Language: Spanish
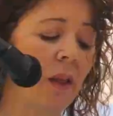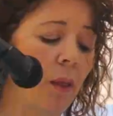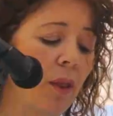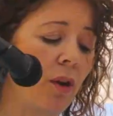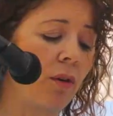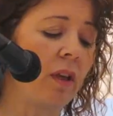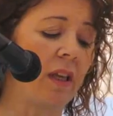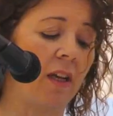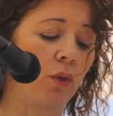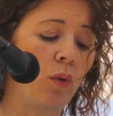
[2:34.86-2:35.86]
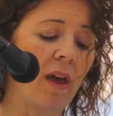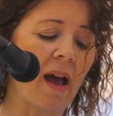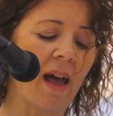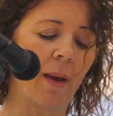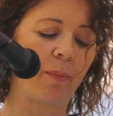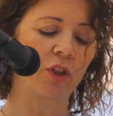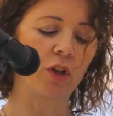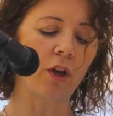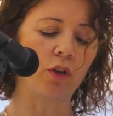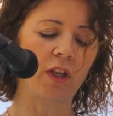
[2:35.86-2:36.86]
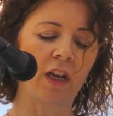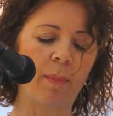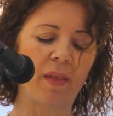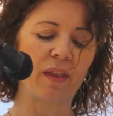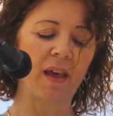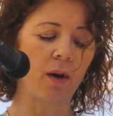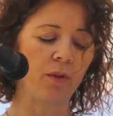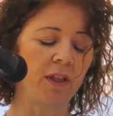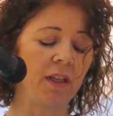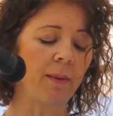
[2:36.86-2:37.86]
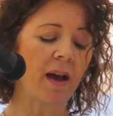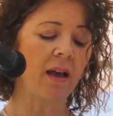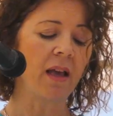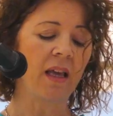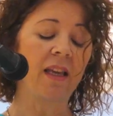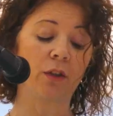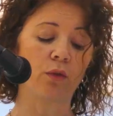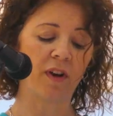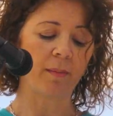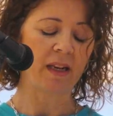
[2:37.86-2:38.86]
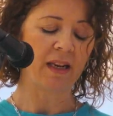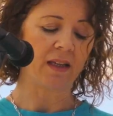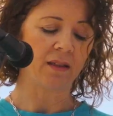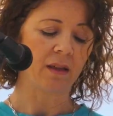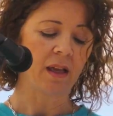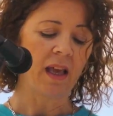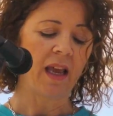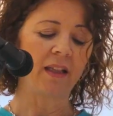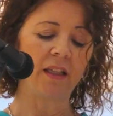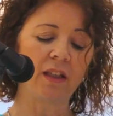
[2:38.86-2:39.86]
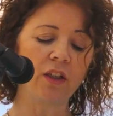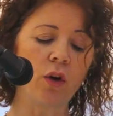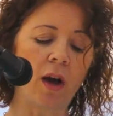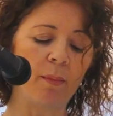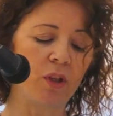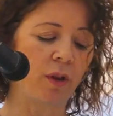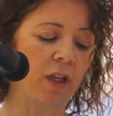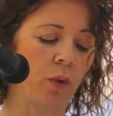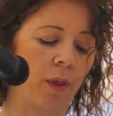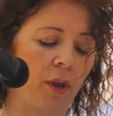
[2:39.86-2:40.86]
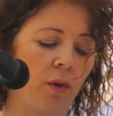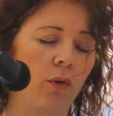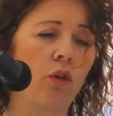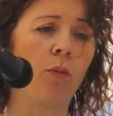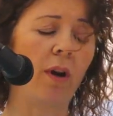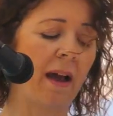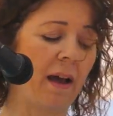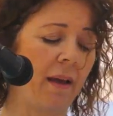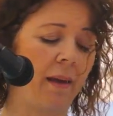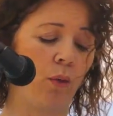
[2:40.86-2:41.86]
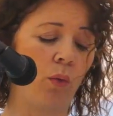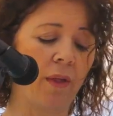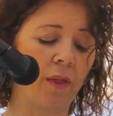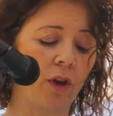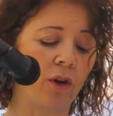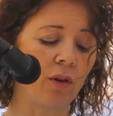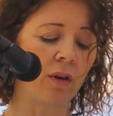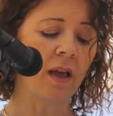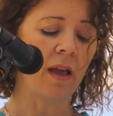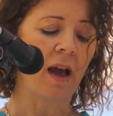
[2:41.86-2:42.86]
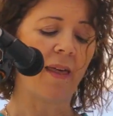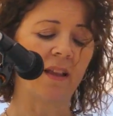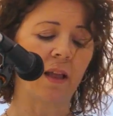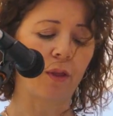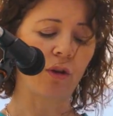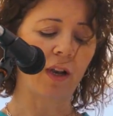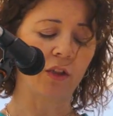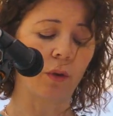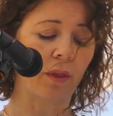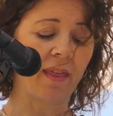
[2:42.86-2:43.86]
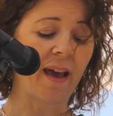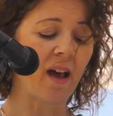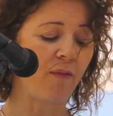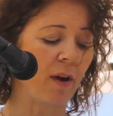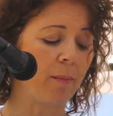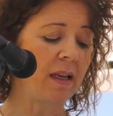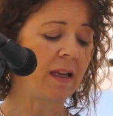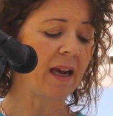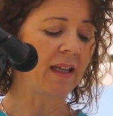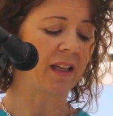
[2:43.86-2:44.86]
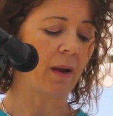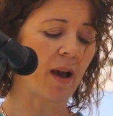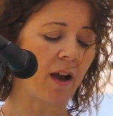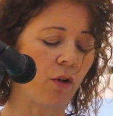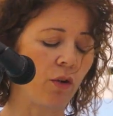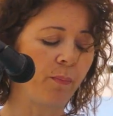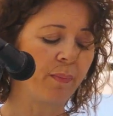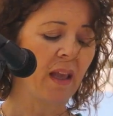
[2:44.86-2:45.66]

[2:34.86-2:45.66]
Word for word: atención y ayuda a las personas con discapacidad auditiva y a sus familias en distintos ámbitos de actuación, como la educación, adaptación a la sociedad, familia, trabajo,